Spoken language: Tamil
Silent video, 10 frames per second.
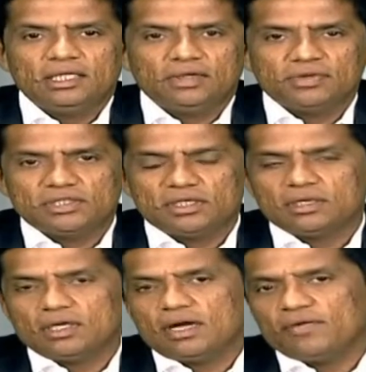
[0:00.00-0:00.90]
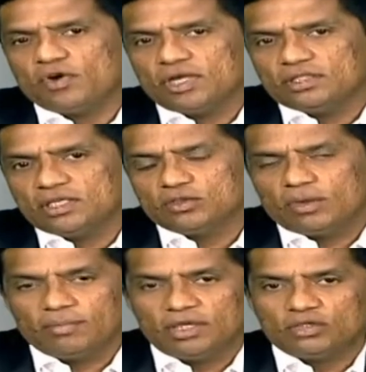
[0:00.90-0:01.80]
இந்த வருஷம் இருக்கிற அவரோட அஞ்சு
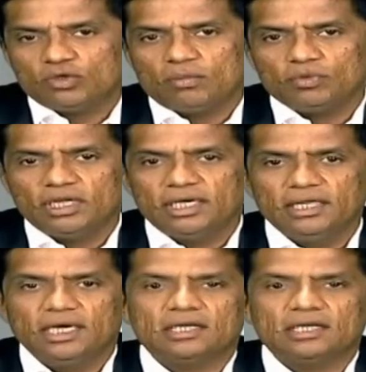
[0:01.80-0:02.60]
லட்சம் ஐம்பது லட்ச ரூபா முதலீடு